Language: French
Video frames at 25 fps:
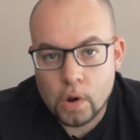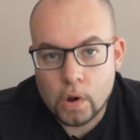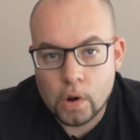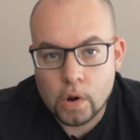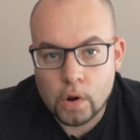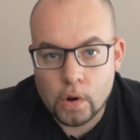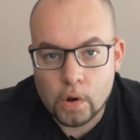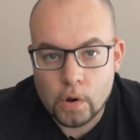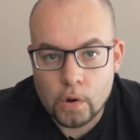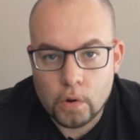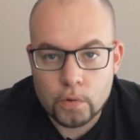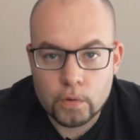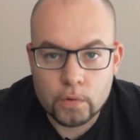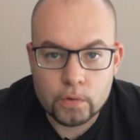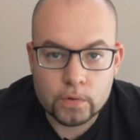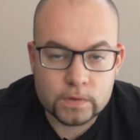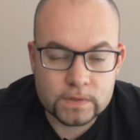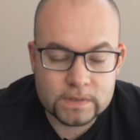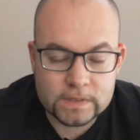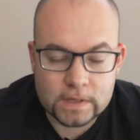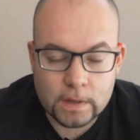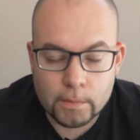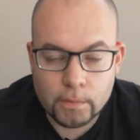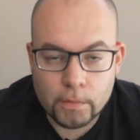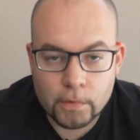Euh,
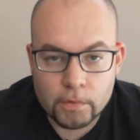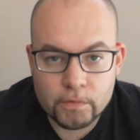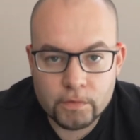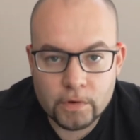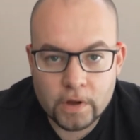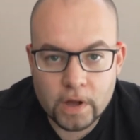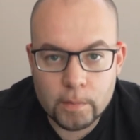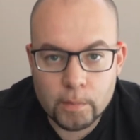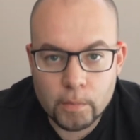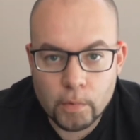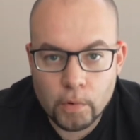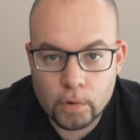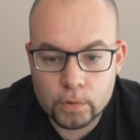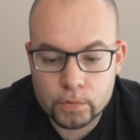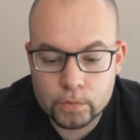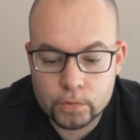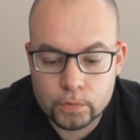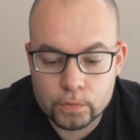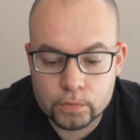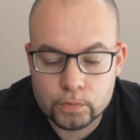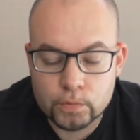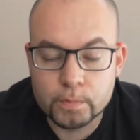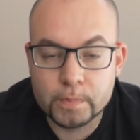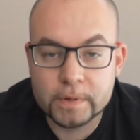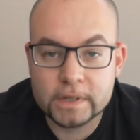ça manque vraiment
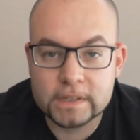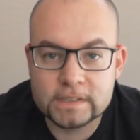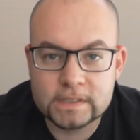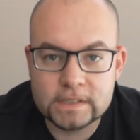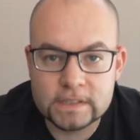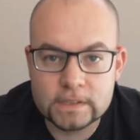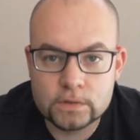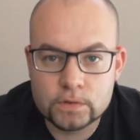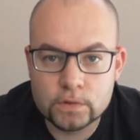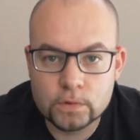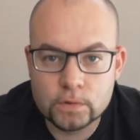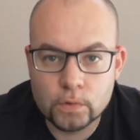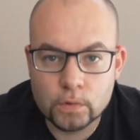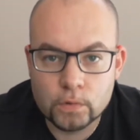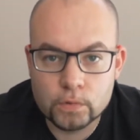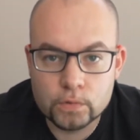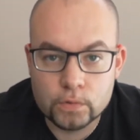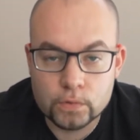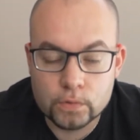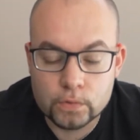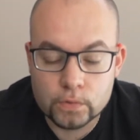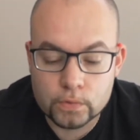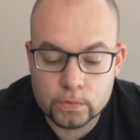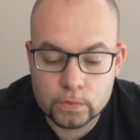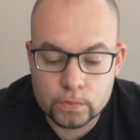de, précision.
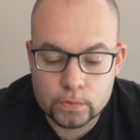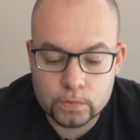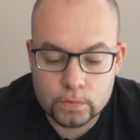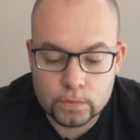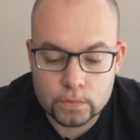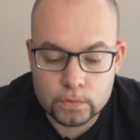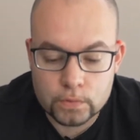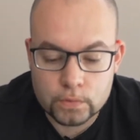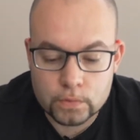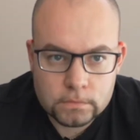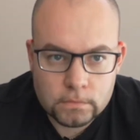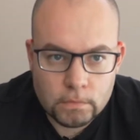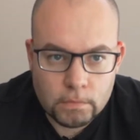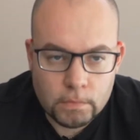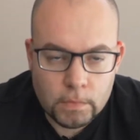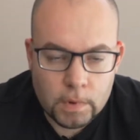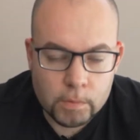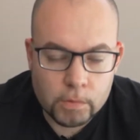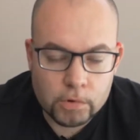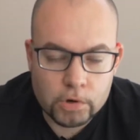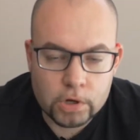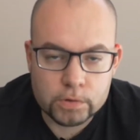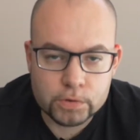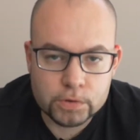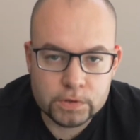De... Mais
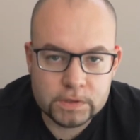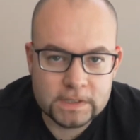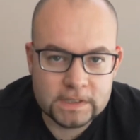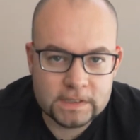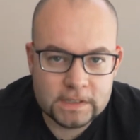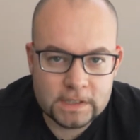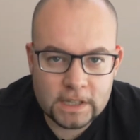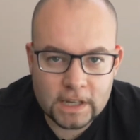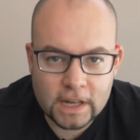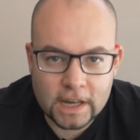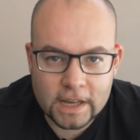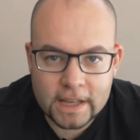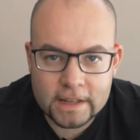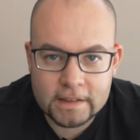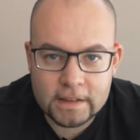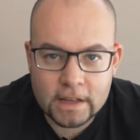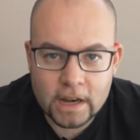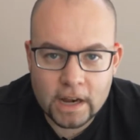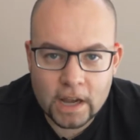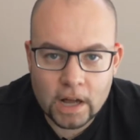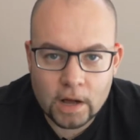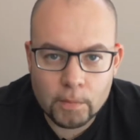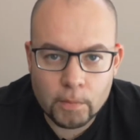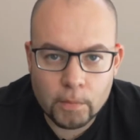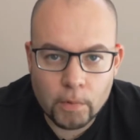bon, comme je disais, rien
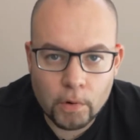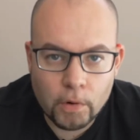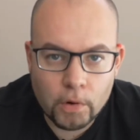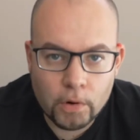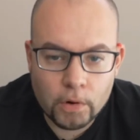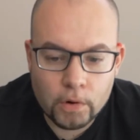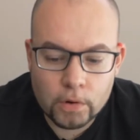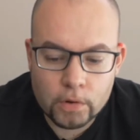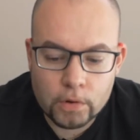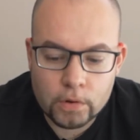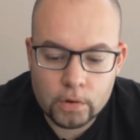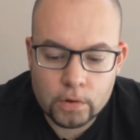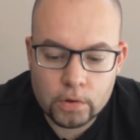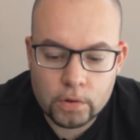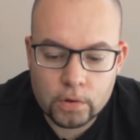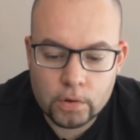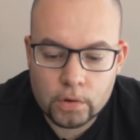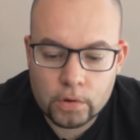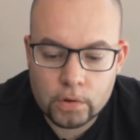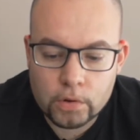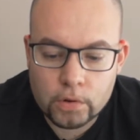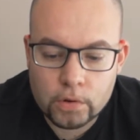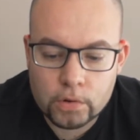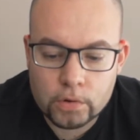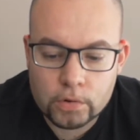d'alarmant.
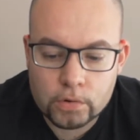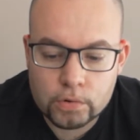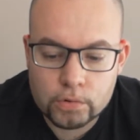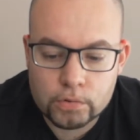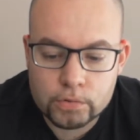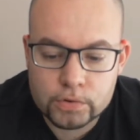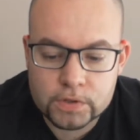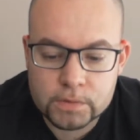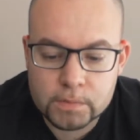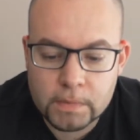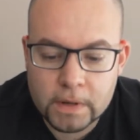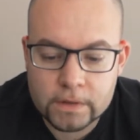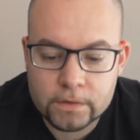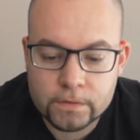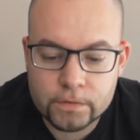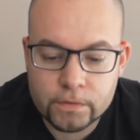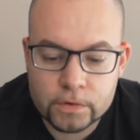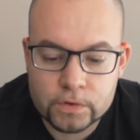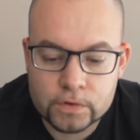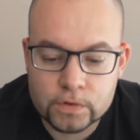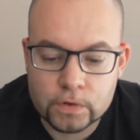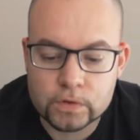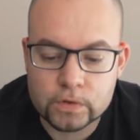le smartphone s'en